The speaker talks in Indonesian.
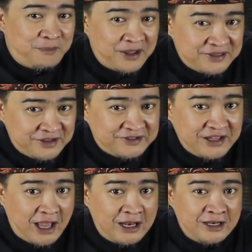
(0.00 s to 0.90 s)

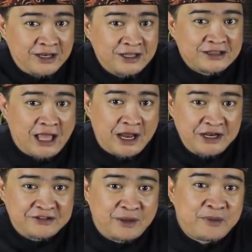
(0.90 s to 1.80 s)
pantesan
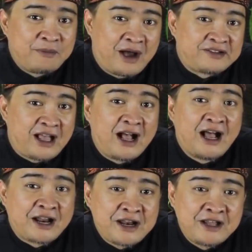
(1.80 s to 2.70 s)
tadi sampai bahas
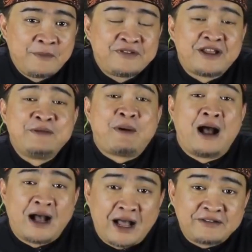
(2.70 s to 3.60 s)
anggaran yang bisa
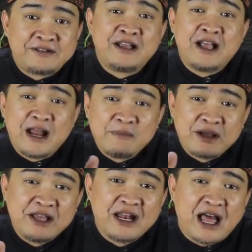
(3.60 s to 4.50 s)
dipangkas dengan
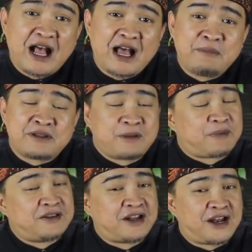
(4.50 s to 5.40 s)
menghilangkan mata
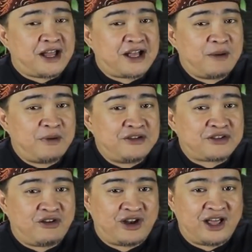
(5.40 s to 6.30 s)
pelajaran agama di
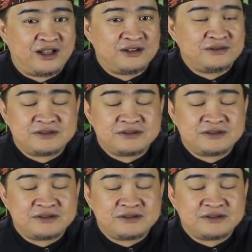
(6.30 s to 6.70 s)
sekolah.